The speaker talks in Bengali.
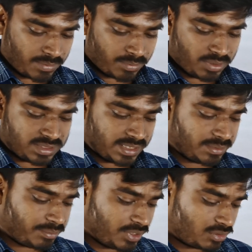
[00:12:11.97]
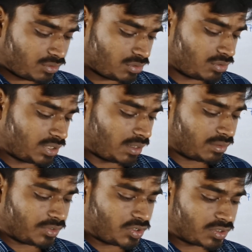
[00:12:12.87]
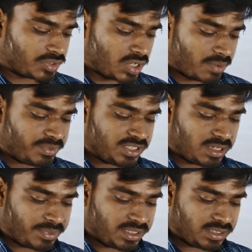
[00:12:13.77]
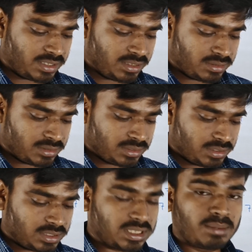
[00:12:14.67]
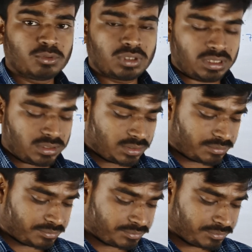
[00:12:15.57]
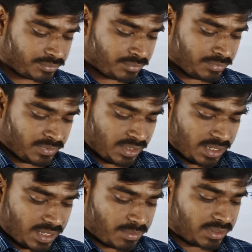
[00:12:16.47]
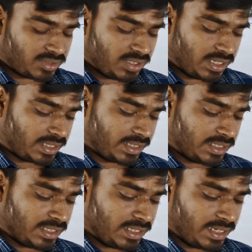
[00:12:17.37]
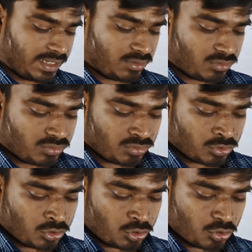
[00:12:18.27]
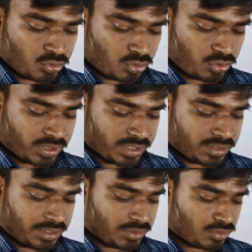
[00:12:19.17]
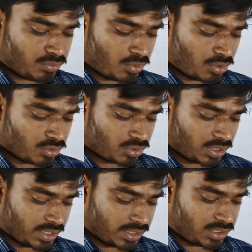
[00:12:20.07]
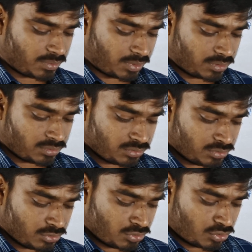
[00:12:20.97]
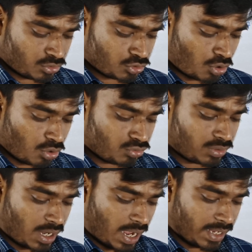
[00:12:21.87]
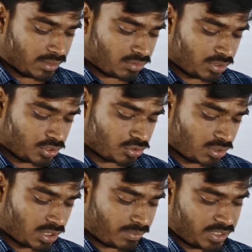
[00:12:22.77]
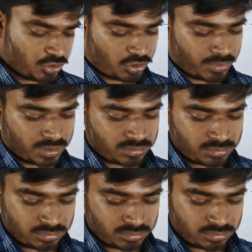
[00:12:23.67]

এবার বলেছে একটি বৃত্তস্থ ট্রাপিজিয়াম একটি কি সামুদ্রিক এবার তিনেরটা একটি নিরেট গোলকের দ্বিগুণ বক্রতলের ক্ষেত্রফল ও ছগুণ আয়তনের সংখ্যামানের সমান